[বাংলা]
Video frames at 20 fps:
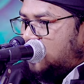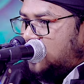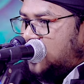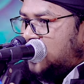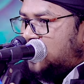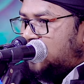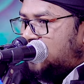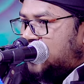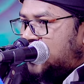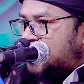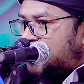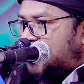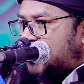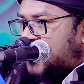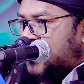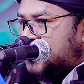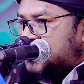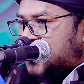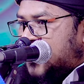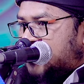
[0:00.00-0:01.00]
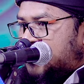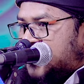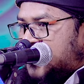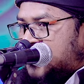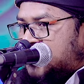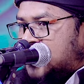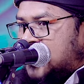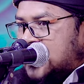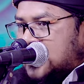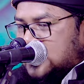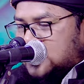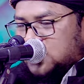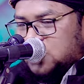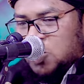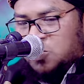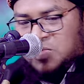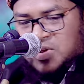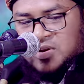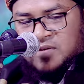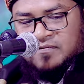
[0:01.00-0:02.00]
খুলে খুলে পড়ে যাবে
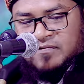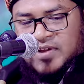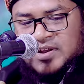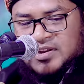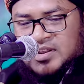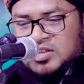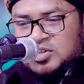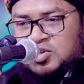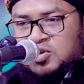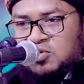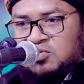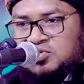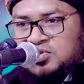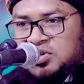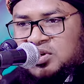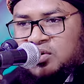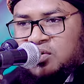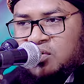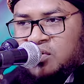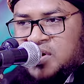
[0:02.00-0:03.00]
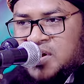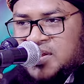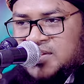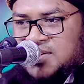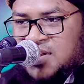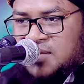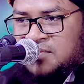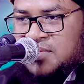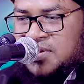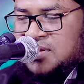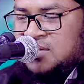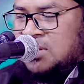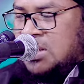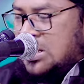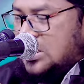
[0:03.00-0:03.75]
জমিন ফেটে চৌচির হয়ে যাবে